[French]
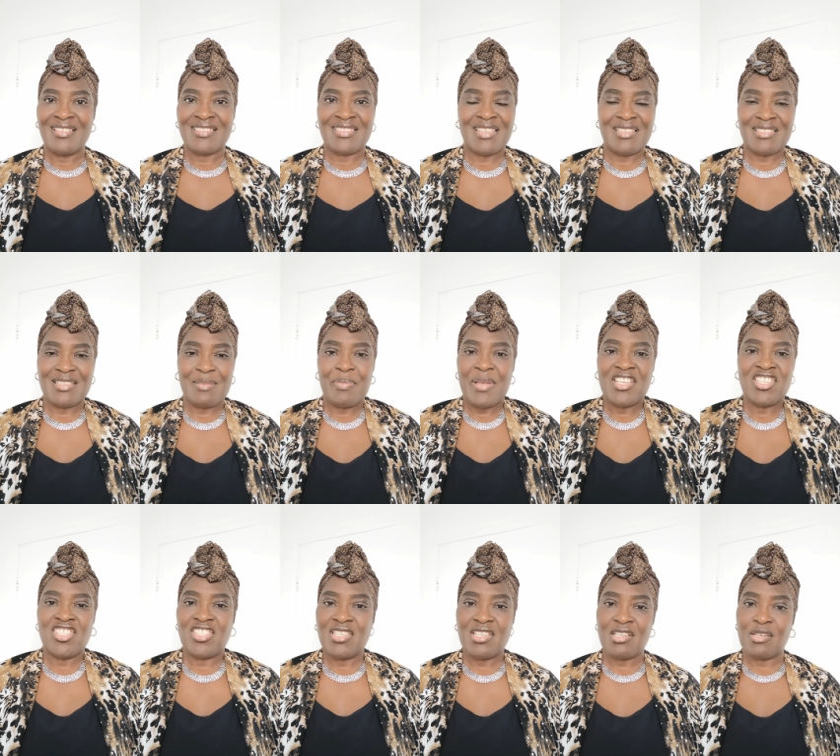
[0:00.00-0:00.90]
ce n'est pas
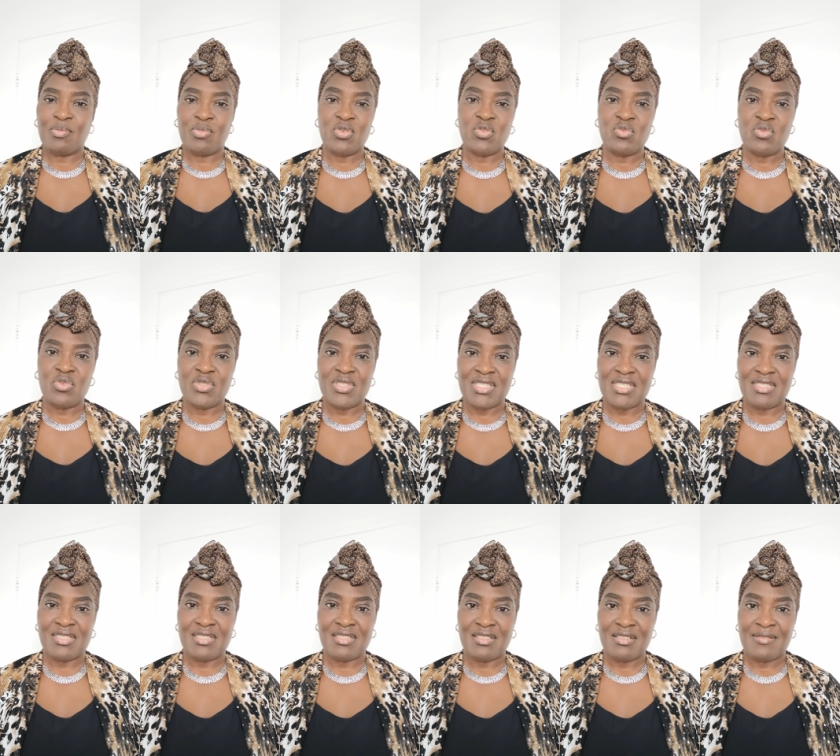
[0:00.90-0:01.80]
chic pour nous
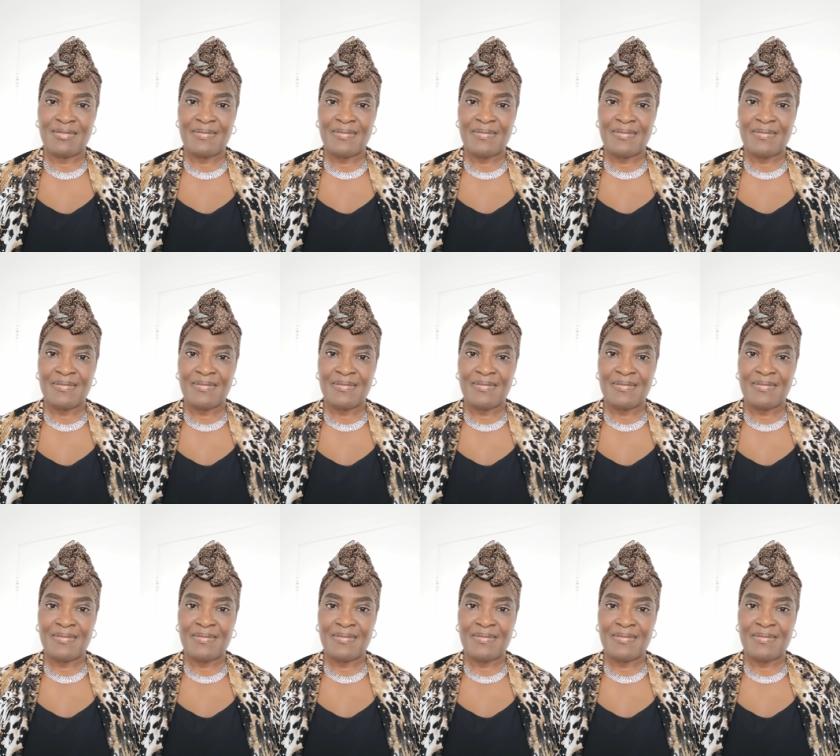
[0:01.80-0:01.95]
aussi.